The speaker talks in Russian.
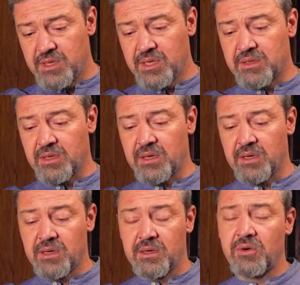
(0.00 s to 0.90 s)

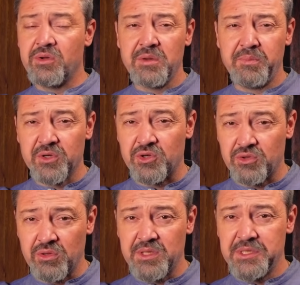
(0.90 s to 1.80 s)
Это, хоть и пишут,
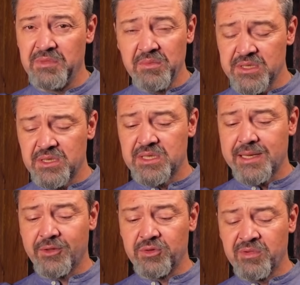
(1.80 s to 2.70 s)
что это семиместный
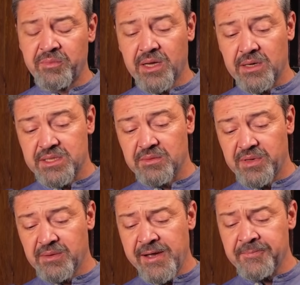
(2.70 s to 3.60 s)
салон, но мы прекрасно
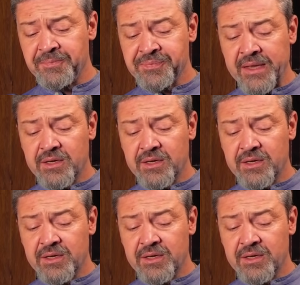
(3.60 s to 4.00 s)
понимаем,